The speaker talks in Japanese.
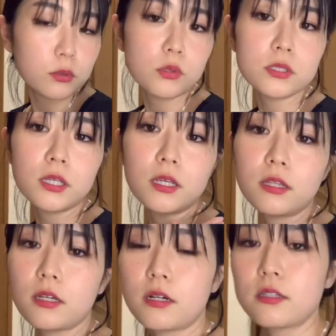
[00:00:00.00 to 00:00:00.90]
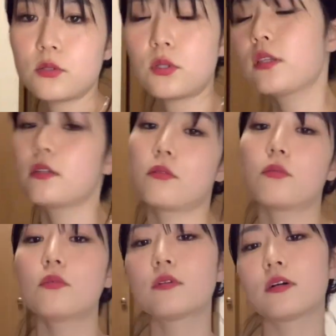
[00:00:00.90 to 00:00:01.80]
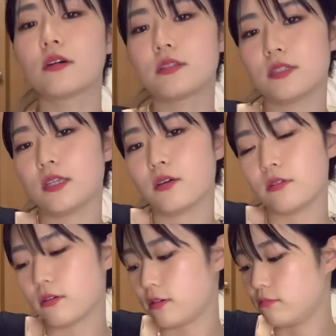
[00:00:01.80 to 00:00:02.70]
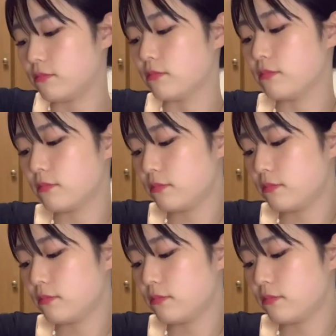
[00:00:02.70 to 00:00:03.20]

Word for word: 工繊維って感じの、なんていうの感じ。いや、なんか、うん。